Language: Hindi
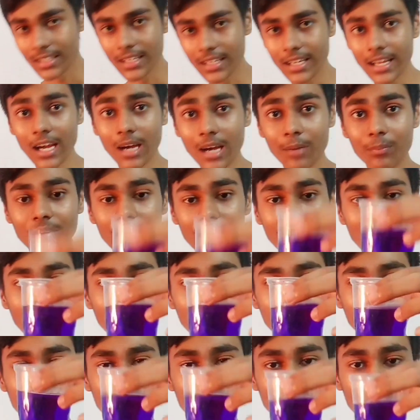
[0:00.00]
ये अपने
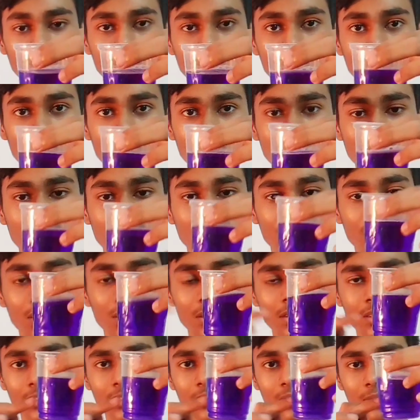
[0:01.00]
आप ये जो
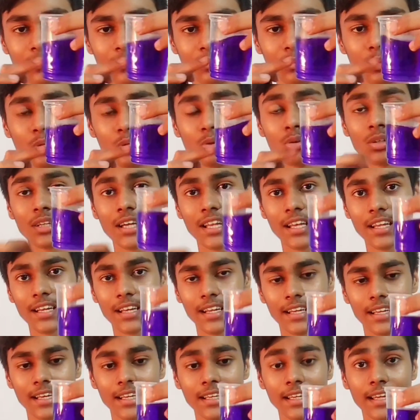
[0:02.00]
ब्लू
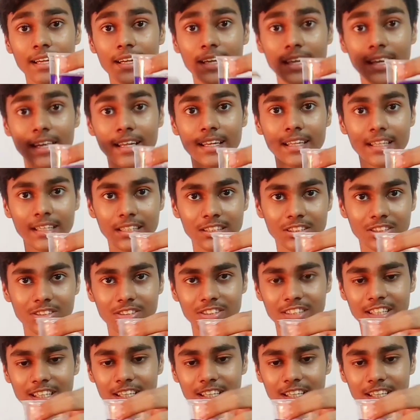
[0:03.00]
कलर है ना ये कलर लेस हो